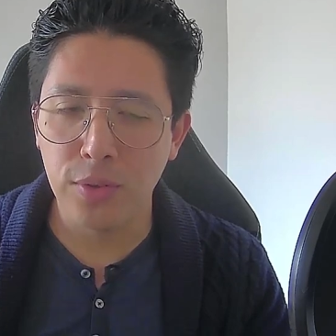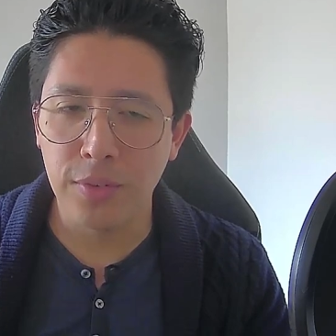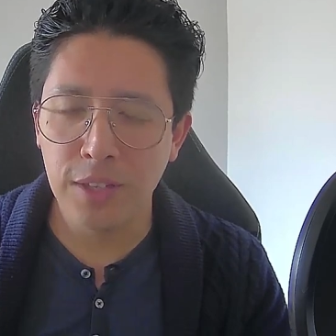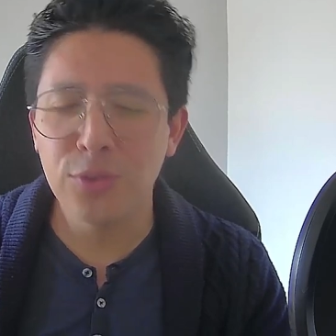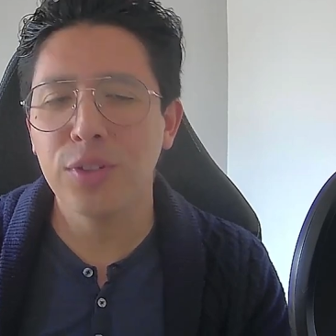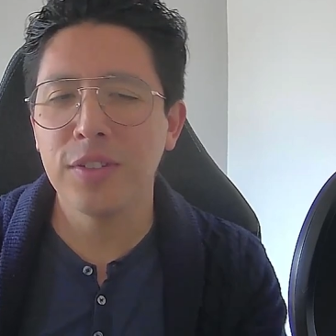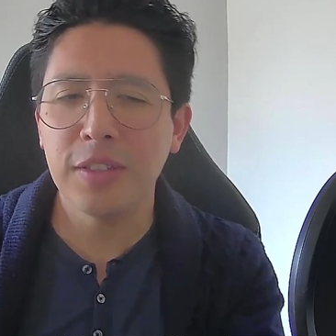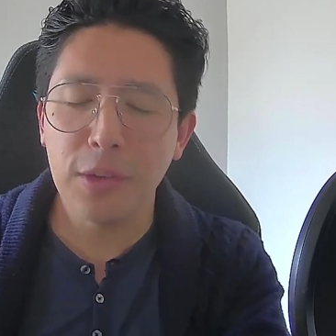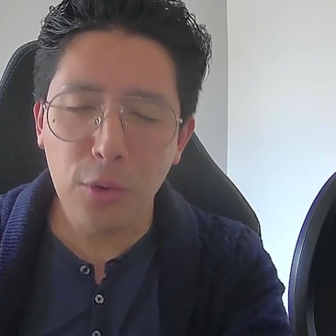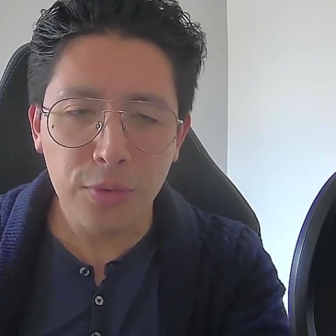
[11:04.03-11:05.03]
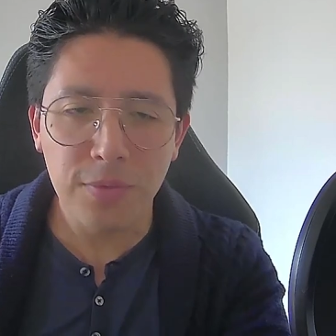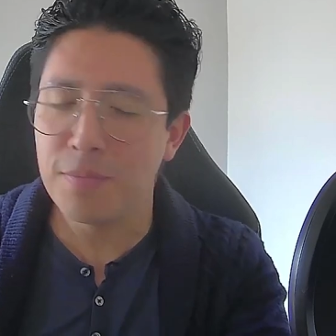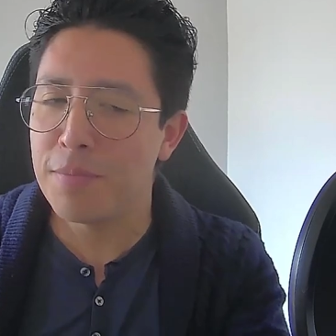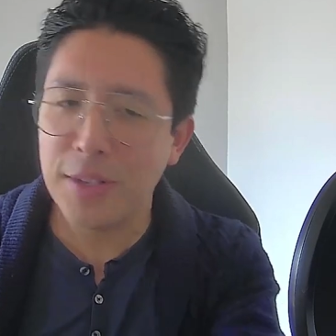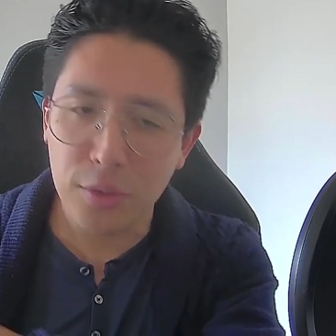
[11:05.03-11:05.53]
De hecho, existen
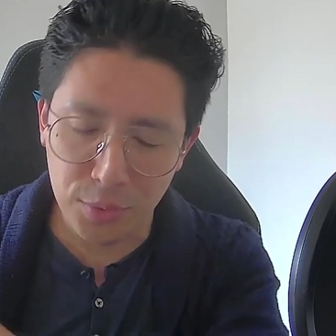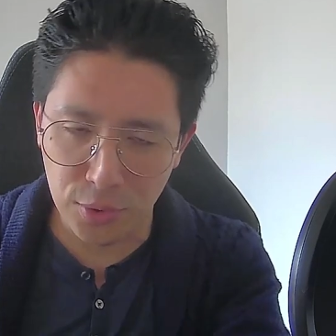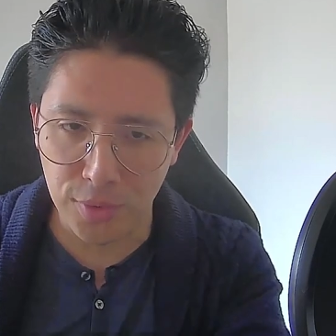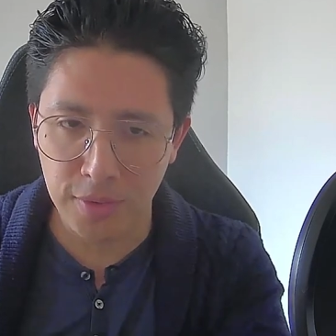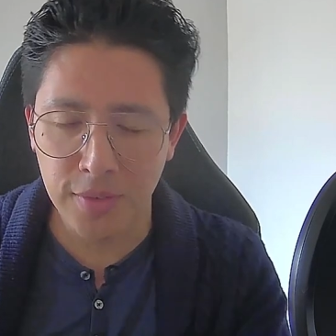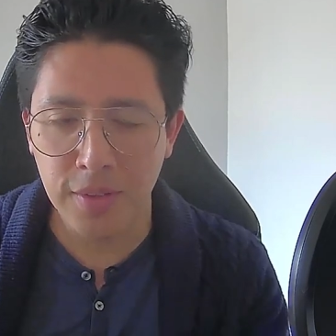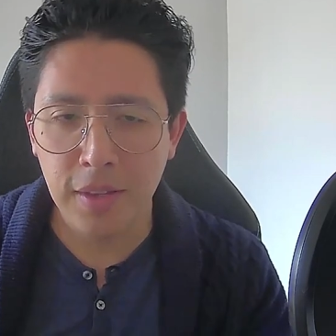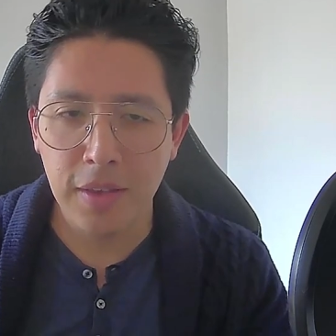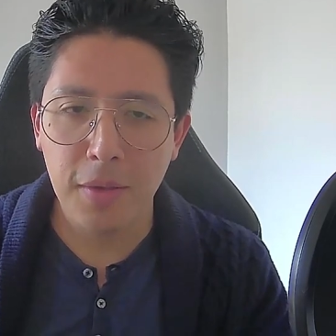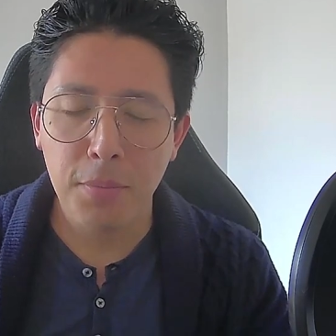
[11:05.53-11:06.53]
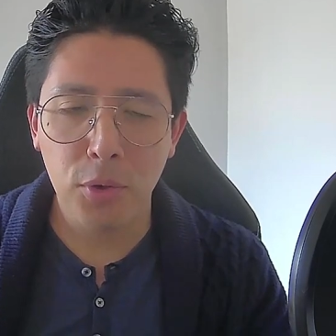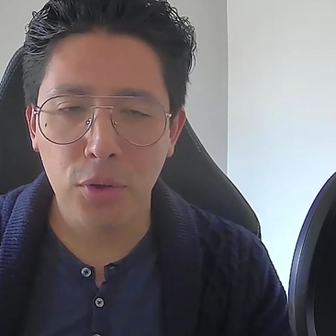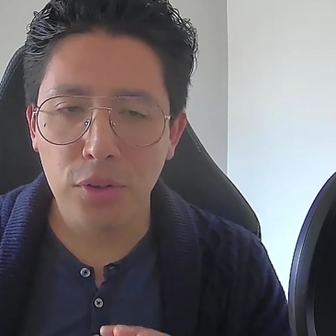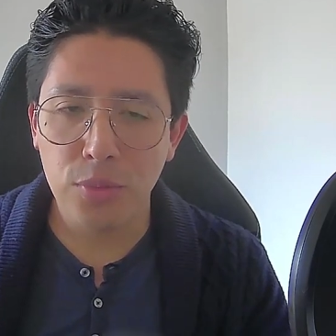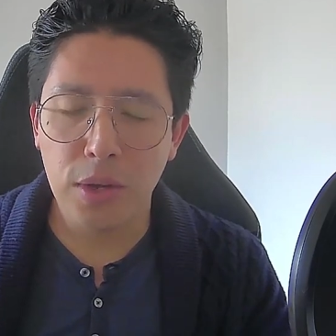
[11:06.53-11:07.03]
más opciones, pero yo
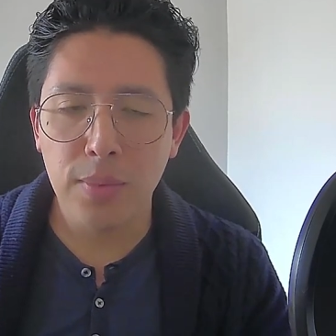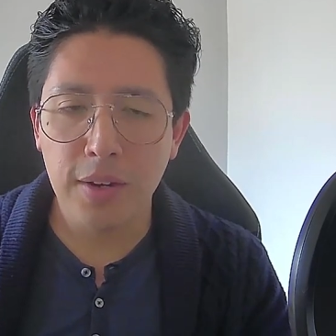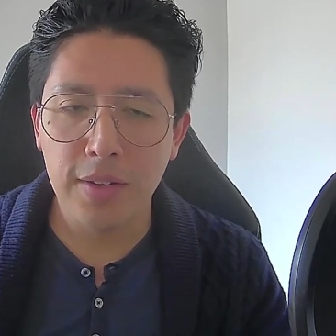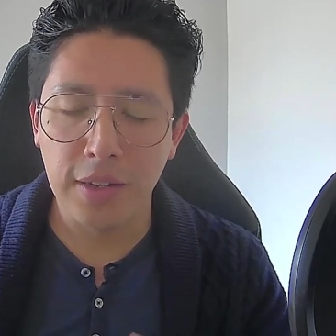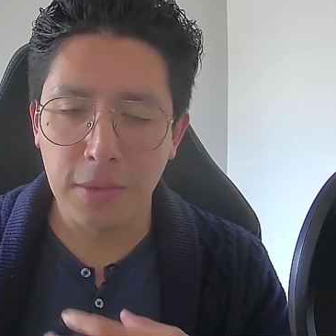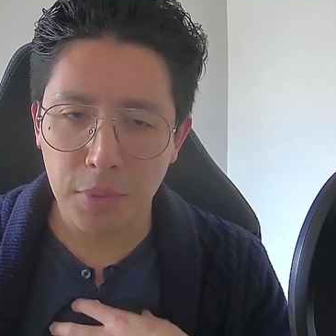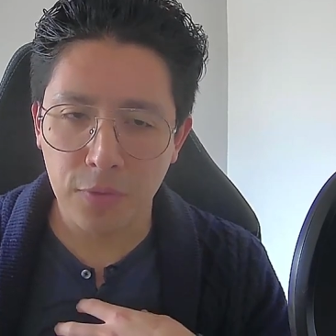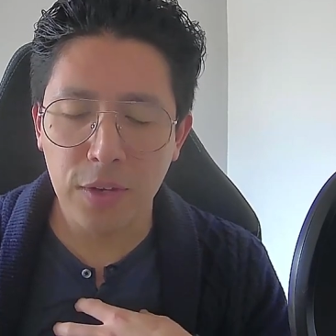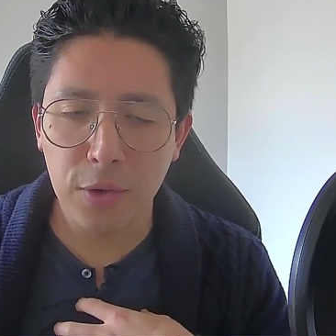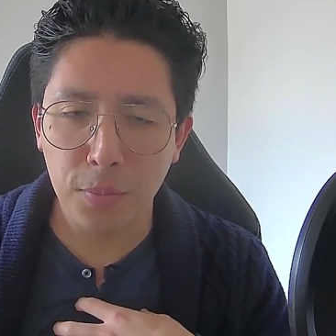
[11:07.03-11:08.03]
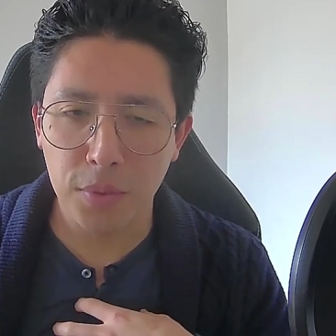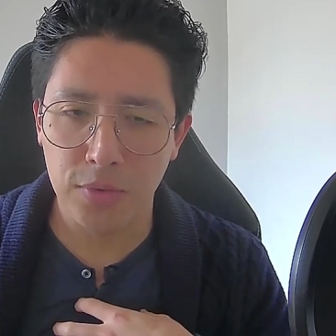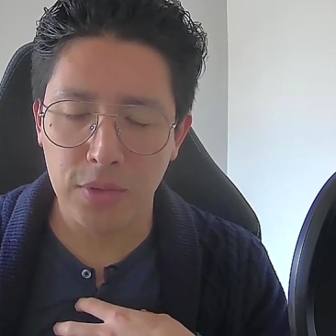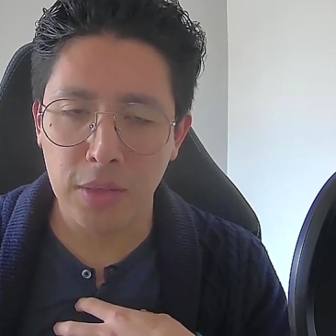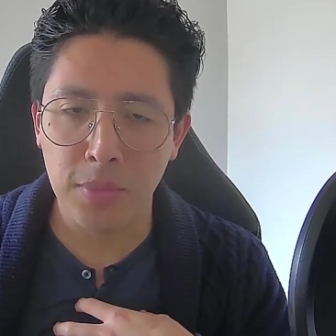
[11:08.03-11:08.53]
les voy a hablar de la que prefiero
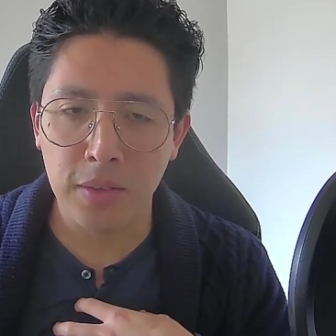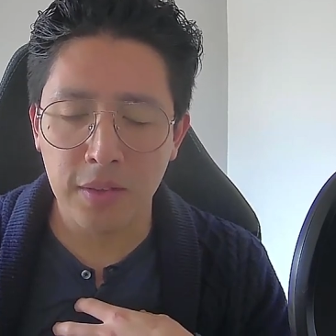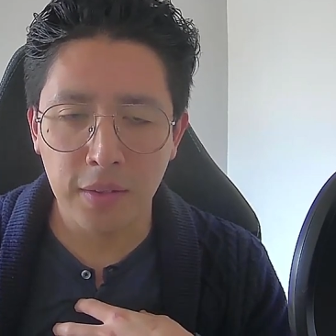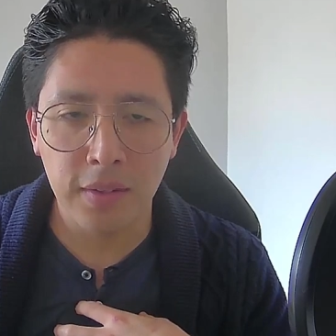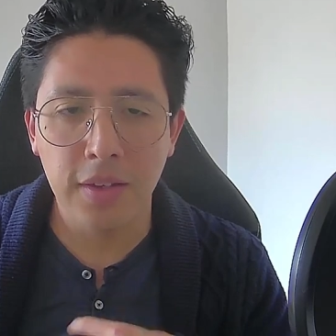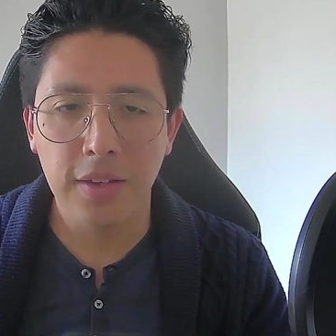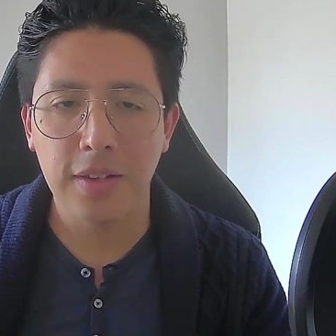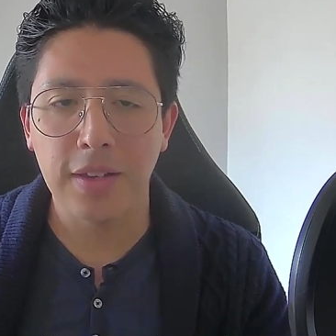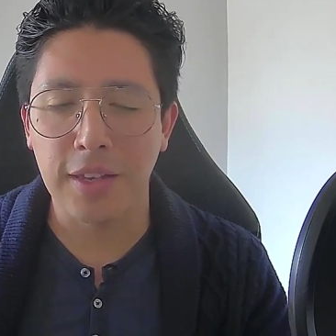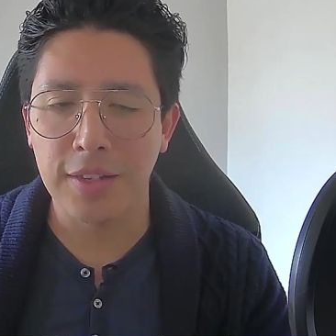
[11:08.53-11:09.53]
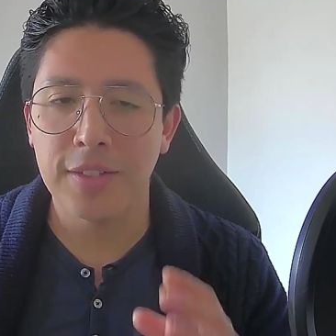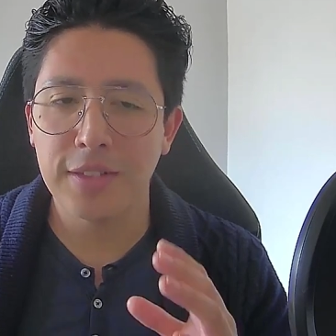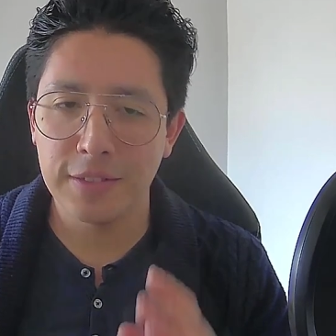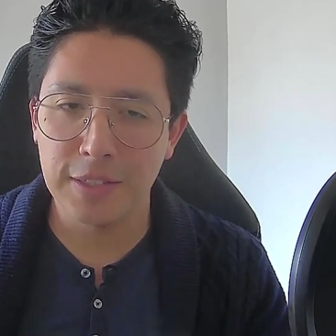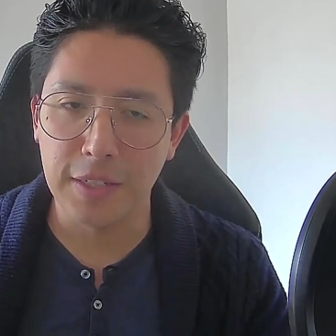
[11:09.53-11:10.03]
personalmente, que es
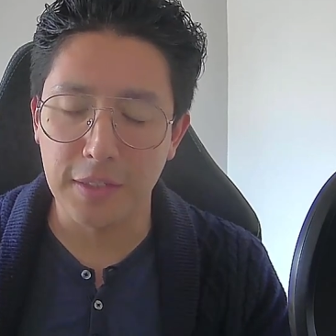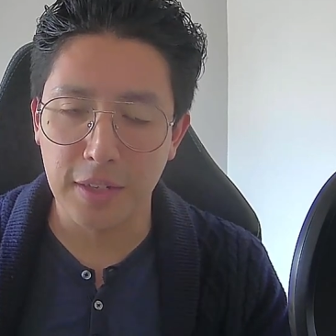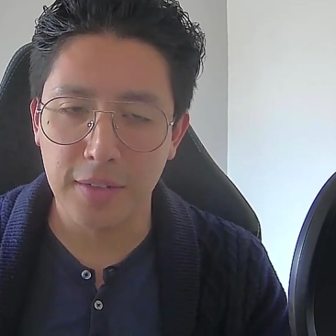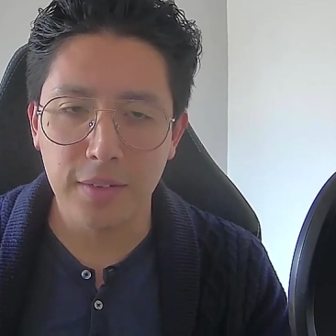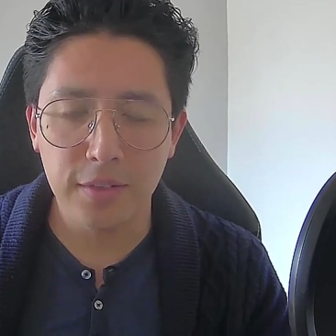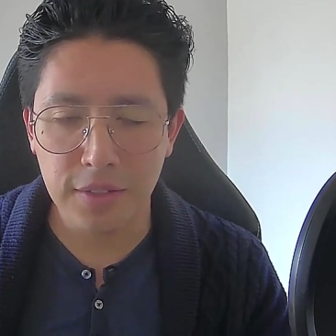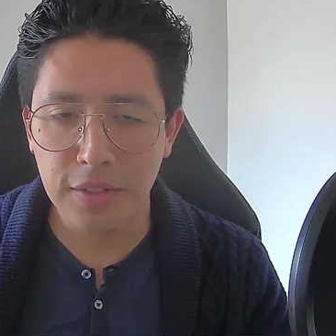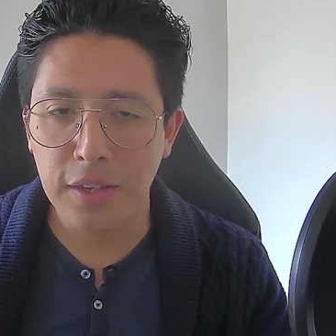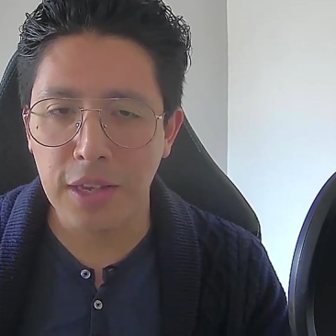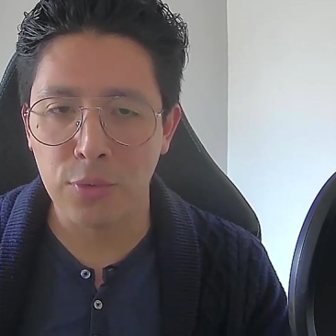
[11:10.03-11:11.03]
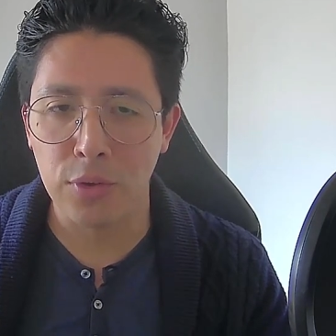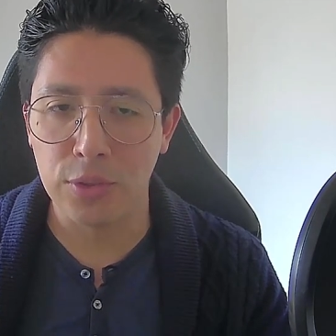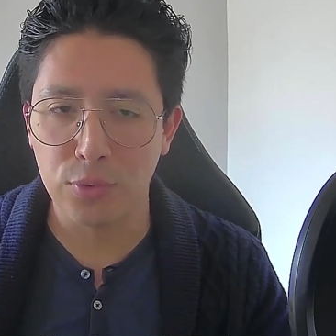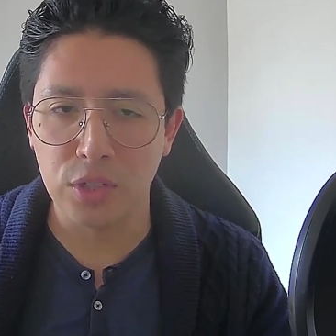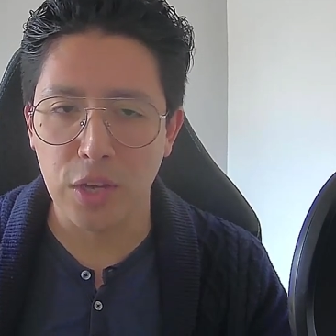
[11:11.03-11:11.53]
Signal, si es que ya no han
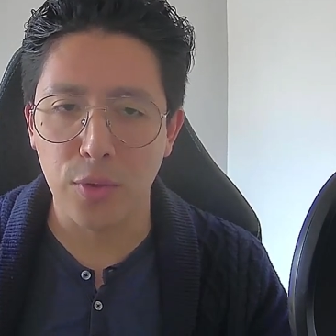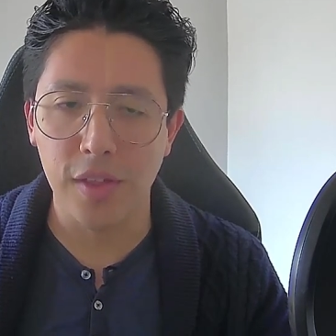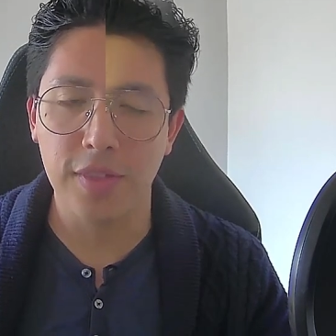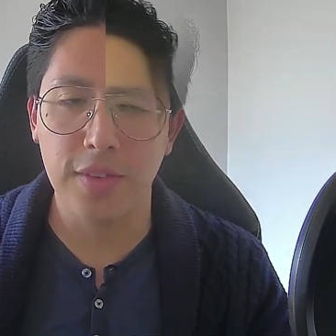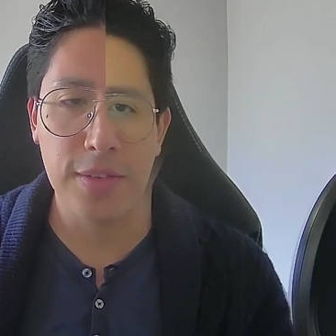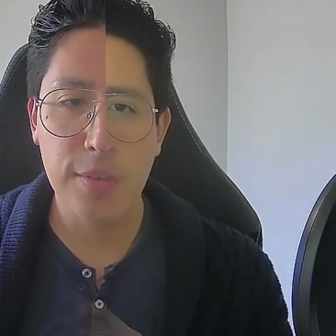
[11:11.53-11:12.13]
escuchado antes.